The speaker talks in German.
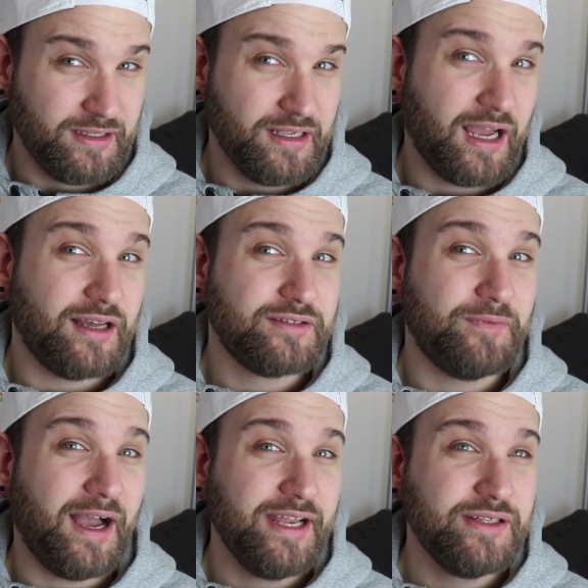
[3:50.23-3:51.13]
ja,
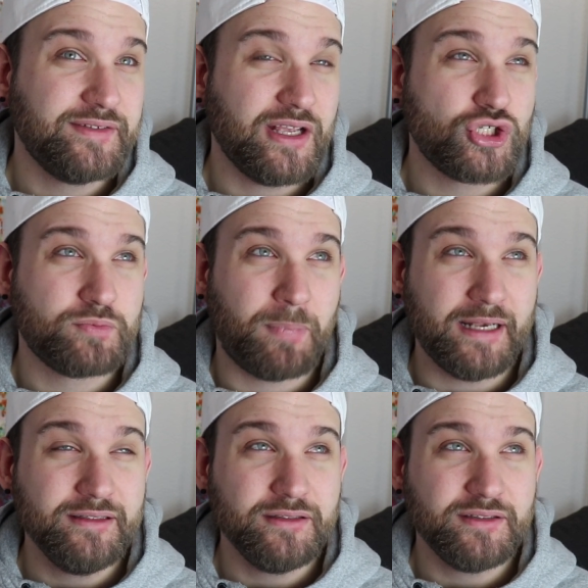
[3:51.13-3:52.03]
es war eine sehr
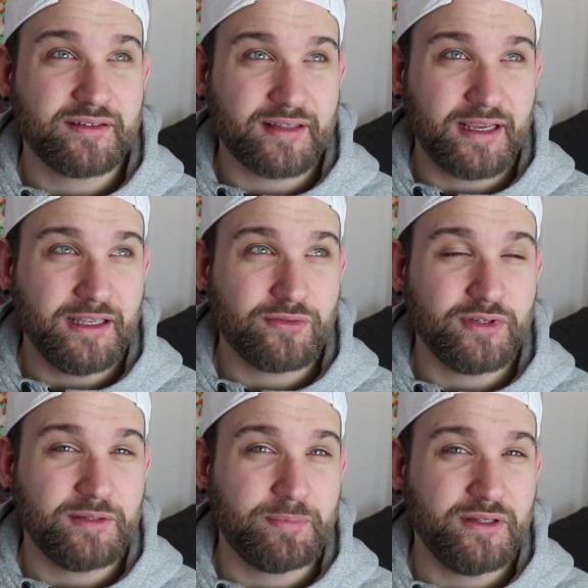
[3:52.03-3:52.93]
spannende Zeit
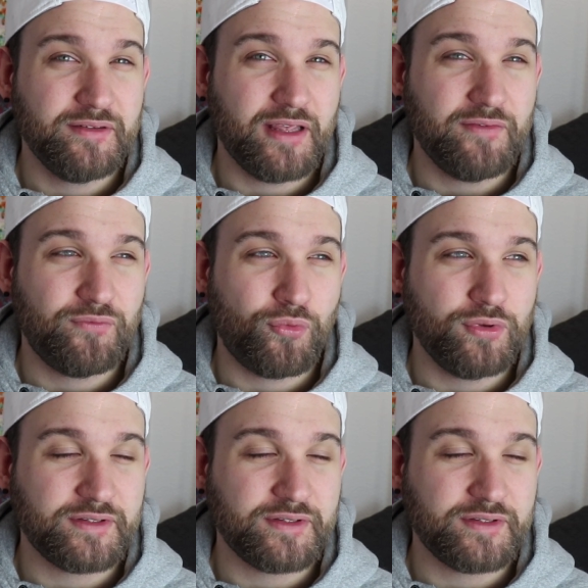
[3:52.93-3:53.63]
und ich bin sehr froh,